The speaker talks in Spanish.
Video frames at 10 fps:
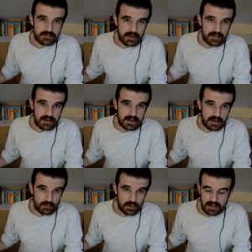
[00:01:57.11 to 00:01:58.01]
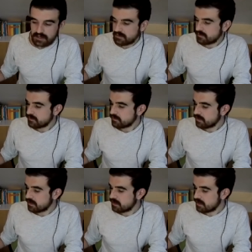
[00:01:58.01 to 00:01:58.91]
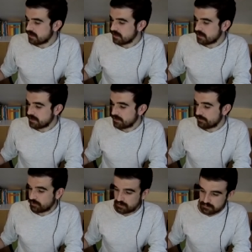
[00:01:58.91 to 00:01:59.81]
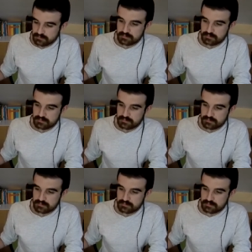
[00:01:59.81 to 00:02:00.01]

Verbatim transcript: tema de aduanas y bueno,